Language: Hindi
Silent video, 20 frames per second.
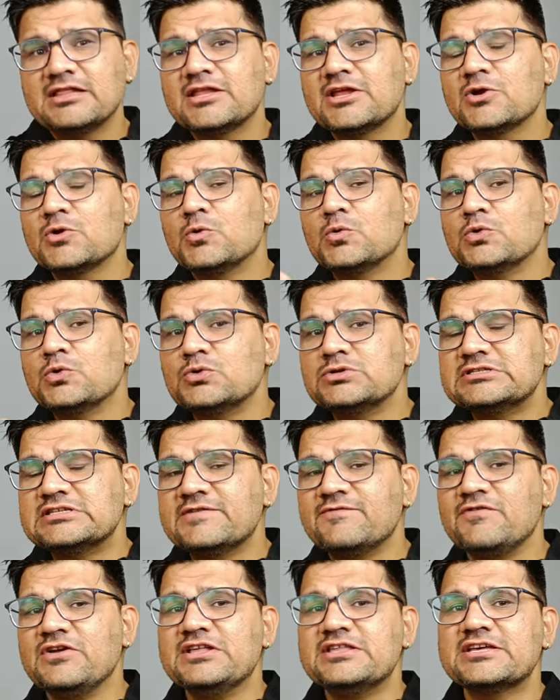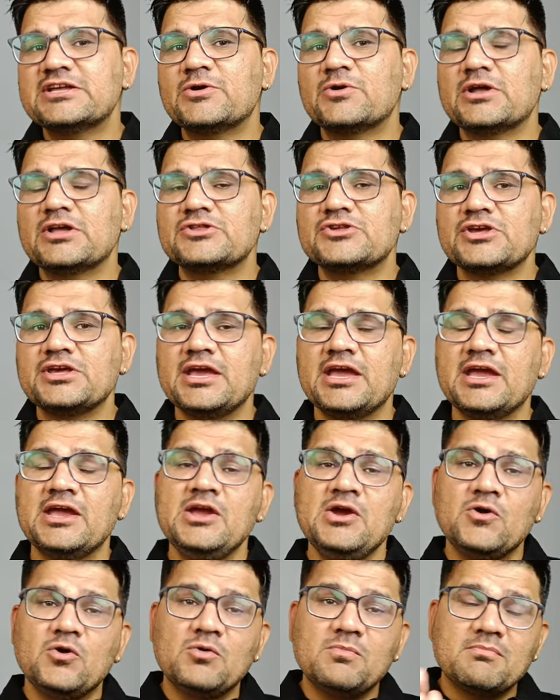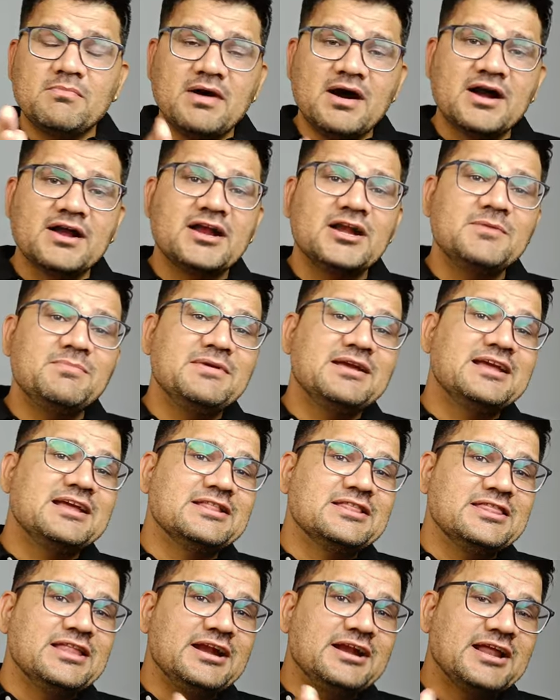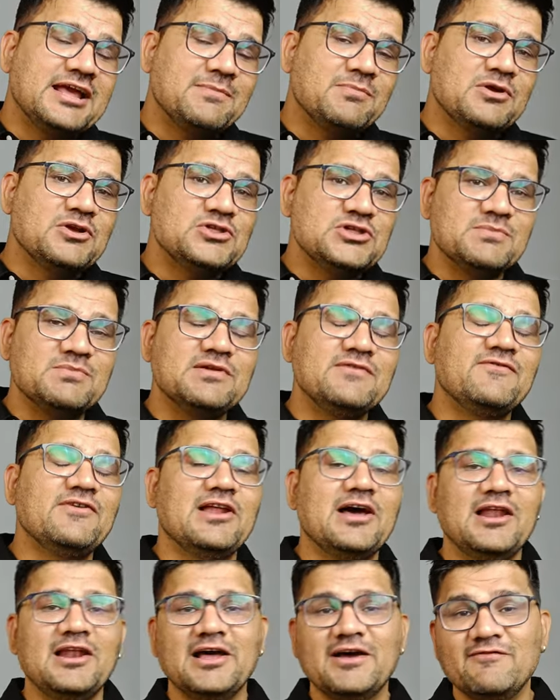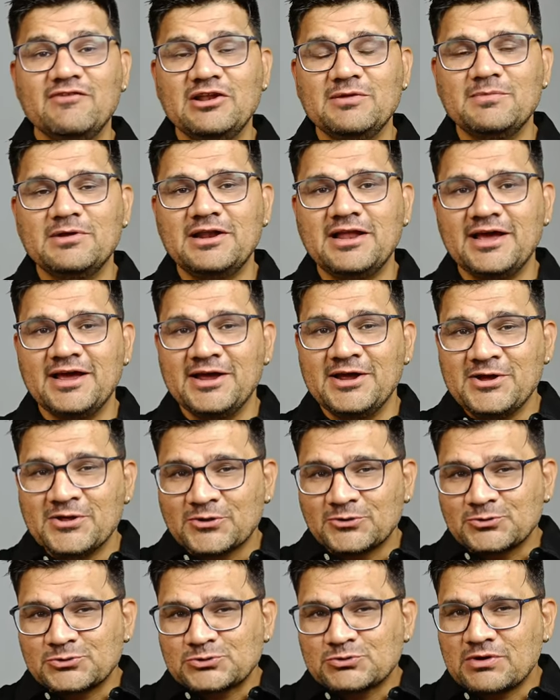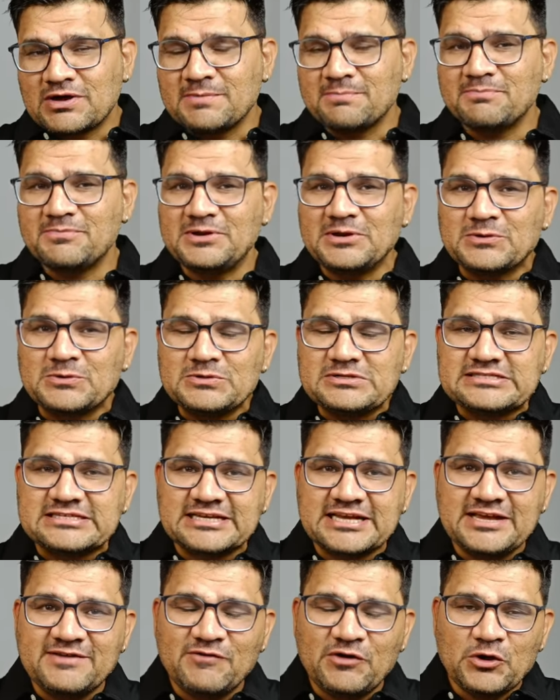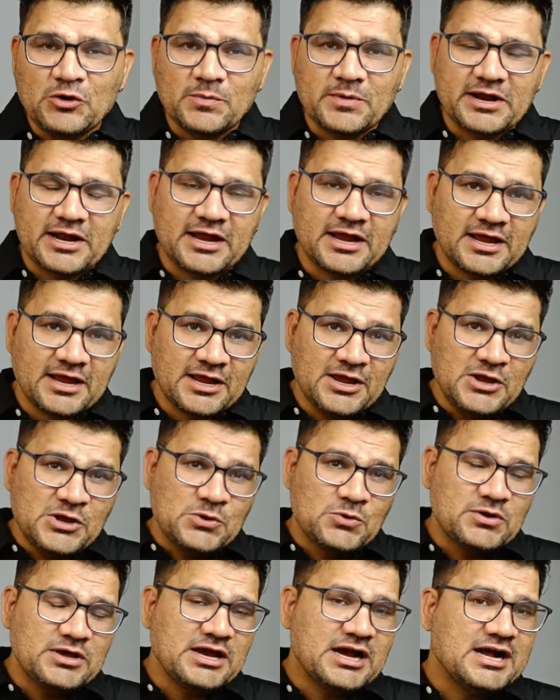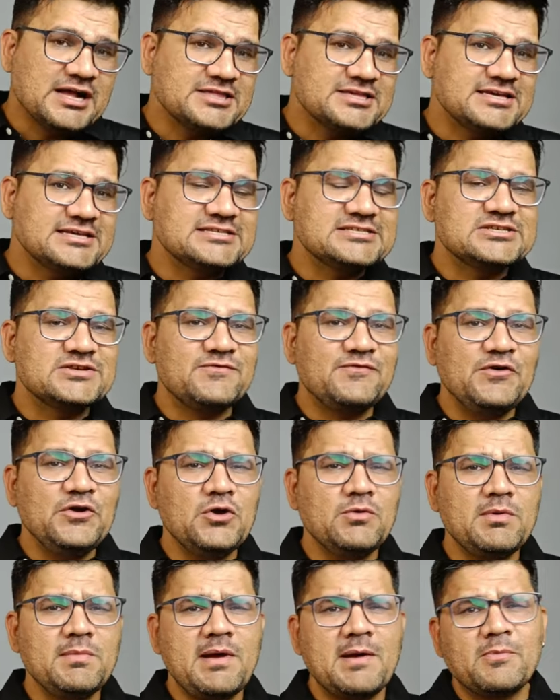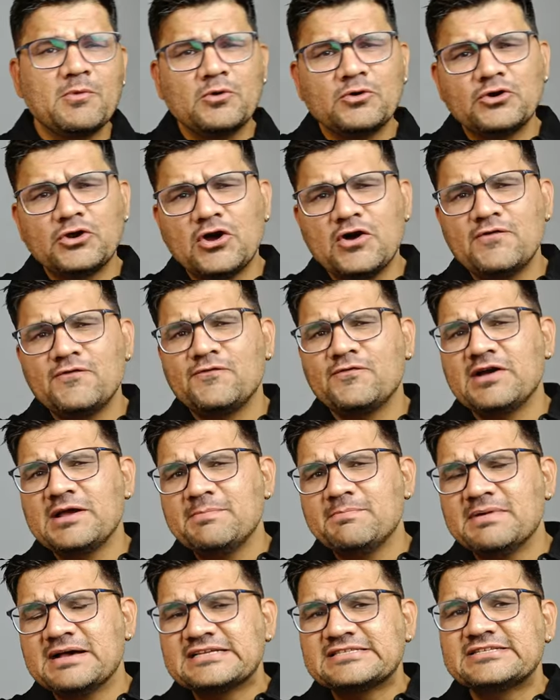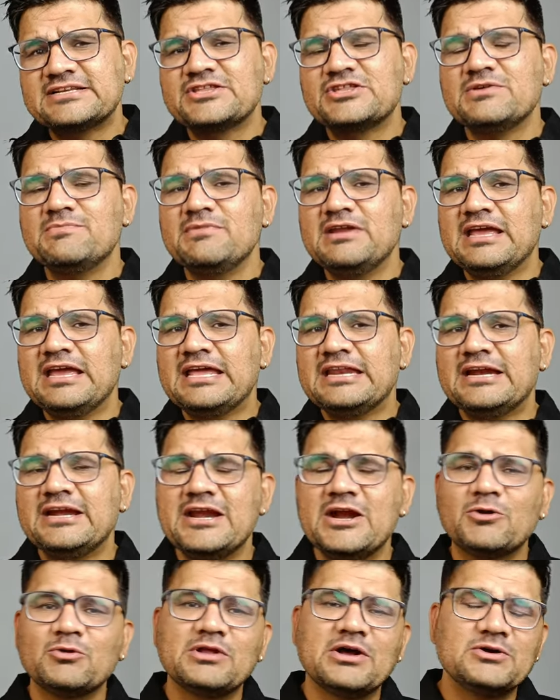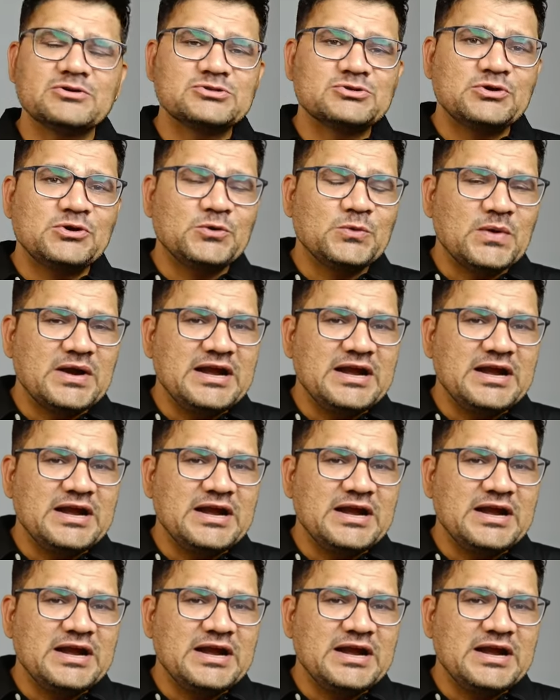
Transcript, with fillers: के अंदर कौन कौन से फीचर होना चाहिए और मार्केट में कितने टाइप की चिमनी फिलहाल अवेलेबल है तो दोस्तों आप बिल्कुल सही वीडियो पर आए हैं क्योंकि आज के इस वीडियो में मैं आपको टॉप फाइव बेस्ट चिमनी इन इंडिया टू